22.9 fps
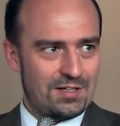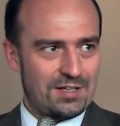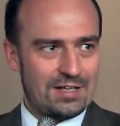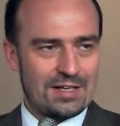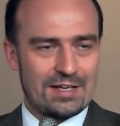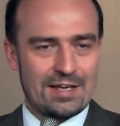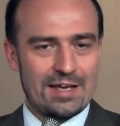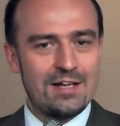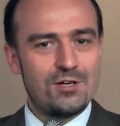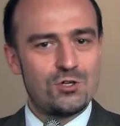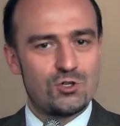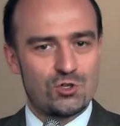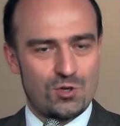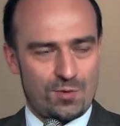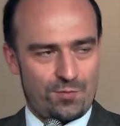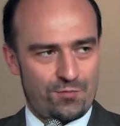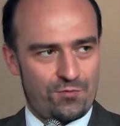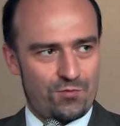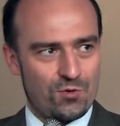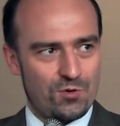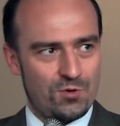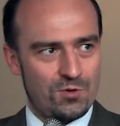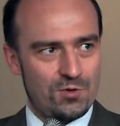der
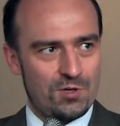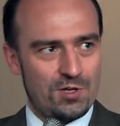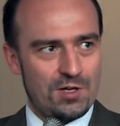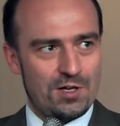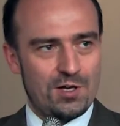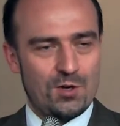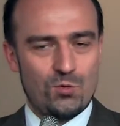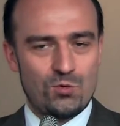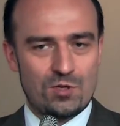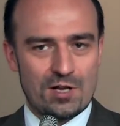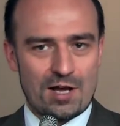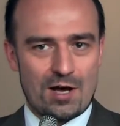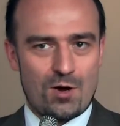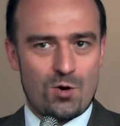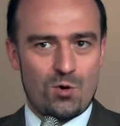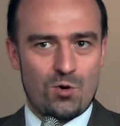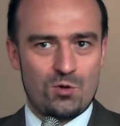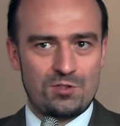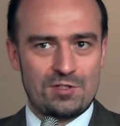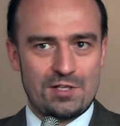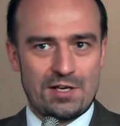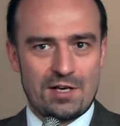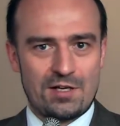Geldschöpfung und
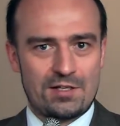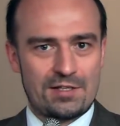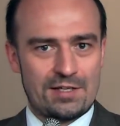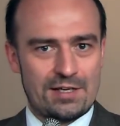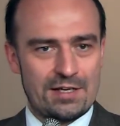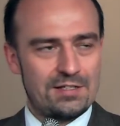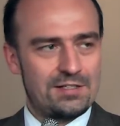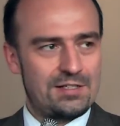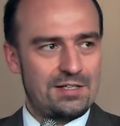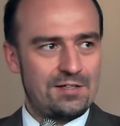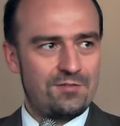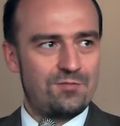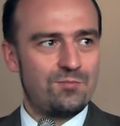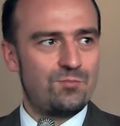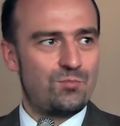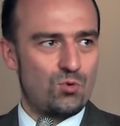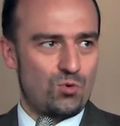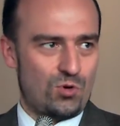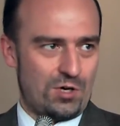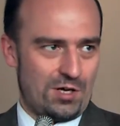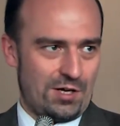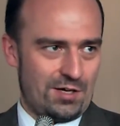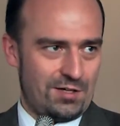auch der kreativen
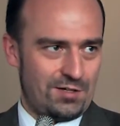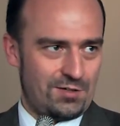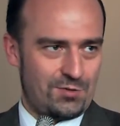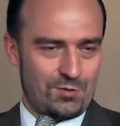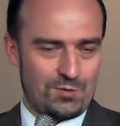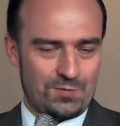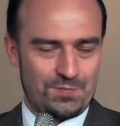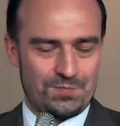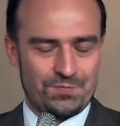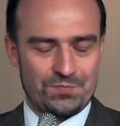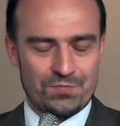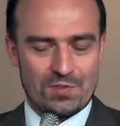Buchhaltung.